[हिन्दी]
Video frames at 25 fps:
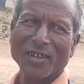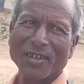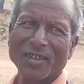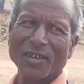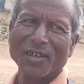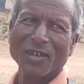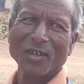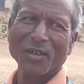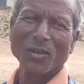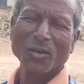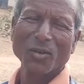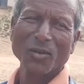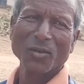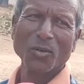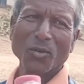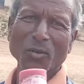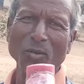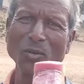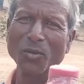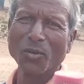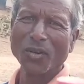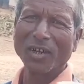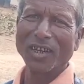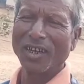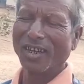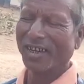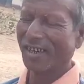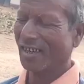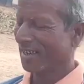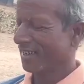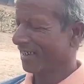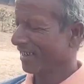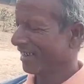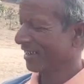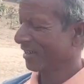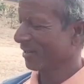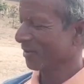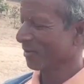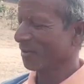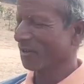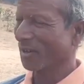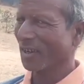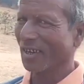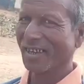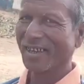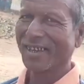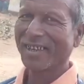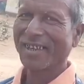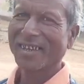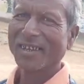के देखिए ऊपर उठा ऊपर
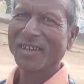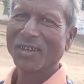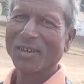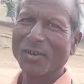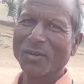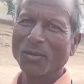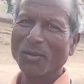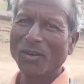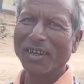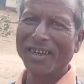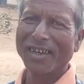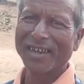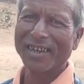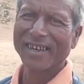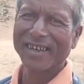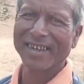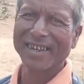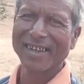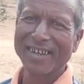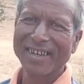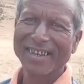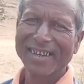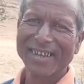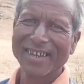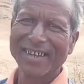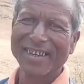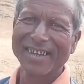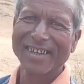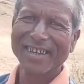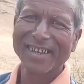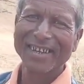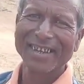उठाइए गुलेट देखिए